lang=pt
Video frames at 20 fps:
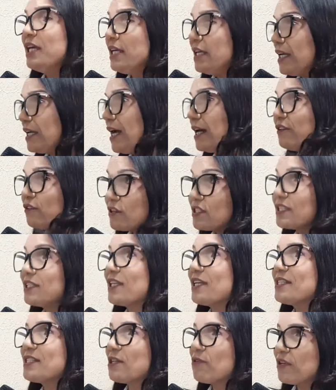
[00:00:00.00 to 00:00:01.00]
E a nossa
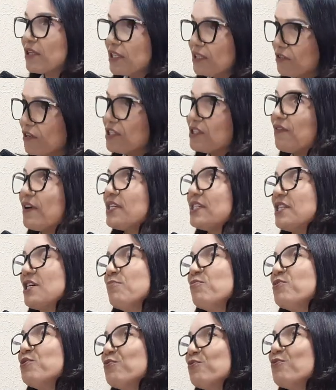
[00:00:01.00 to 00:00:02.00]
intenção é que nós
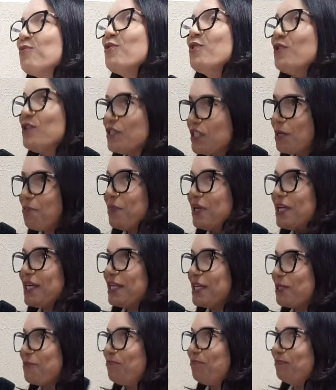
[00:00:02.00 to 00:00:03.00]
façamos o Zé
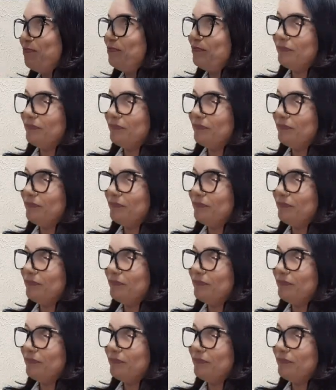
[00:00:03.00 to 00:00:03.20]
Pereira. Tá bom,